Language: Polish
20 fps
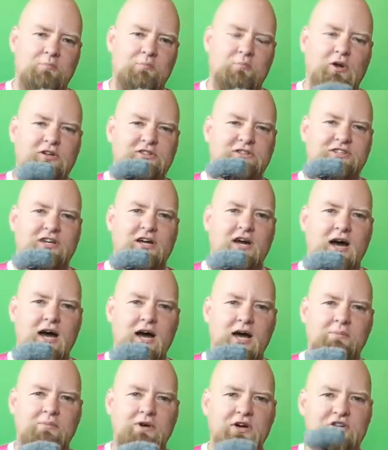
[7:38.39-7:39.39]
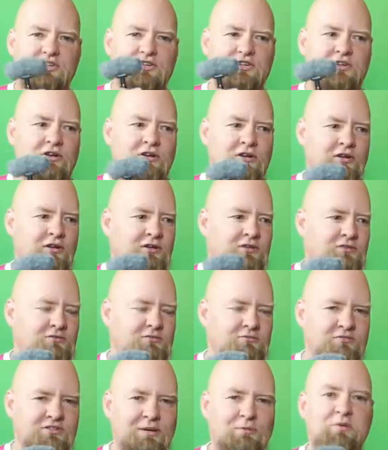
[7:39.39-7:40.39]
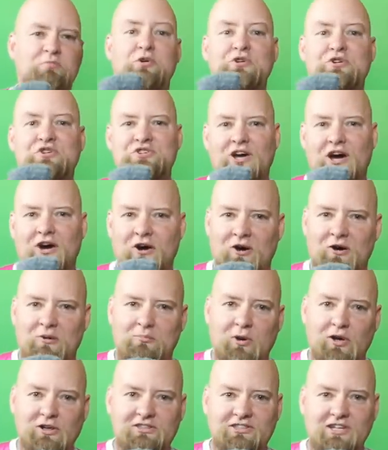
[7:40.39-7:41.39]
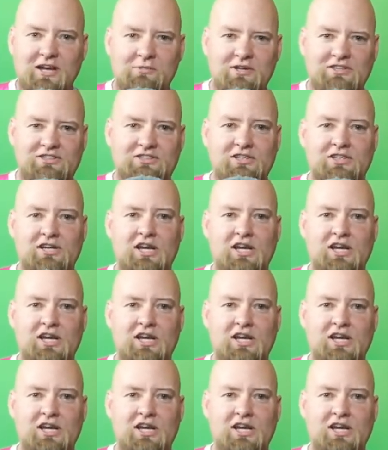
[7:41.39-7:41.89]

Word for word: polska myśl Samobójcza, o, polska myśl